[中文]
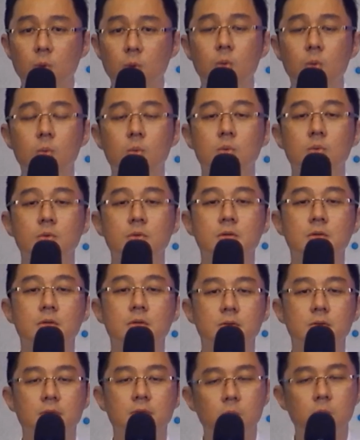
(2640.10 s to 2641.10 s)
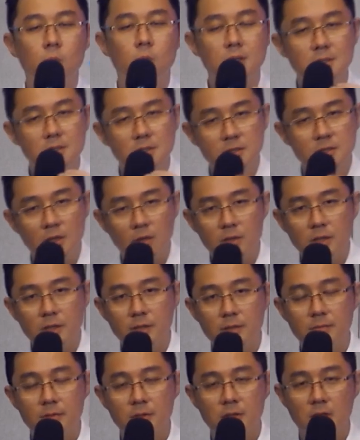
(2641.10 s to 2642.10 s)
工，让万事效
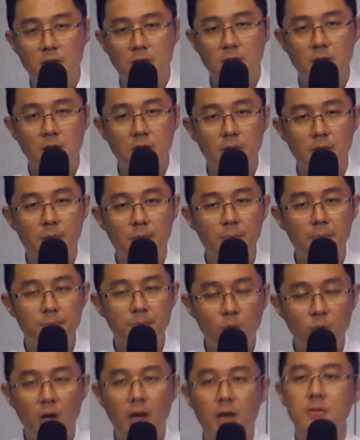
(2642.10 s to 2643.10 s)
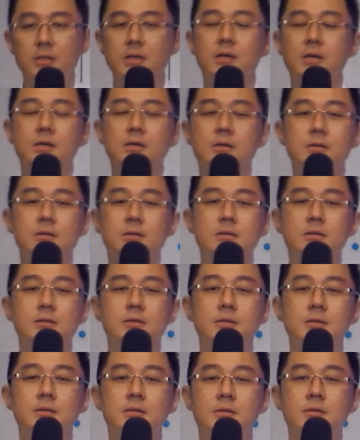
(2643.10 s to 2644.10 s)
力，把不好的
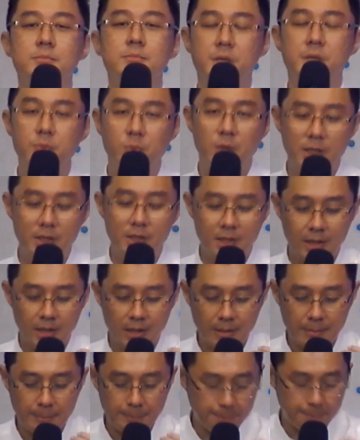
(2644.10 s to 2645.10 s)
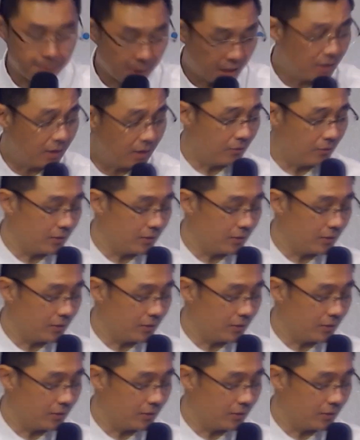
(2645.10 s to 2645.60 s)
变为美好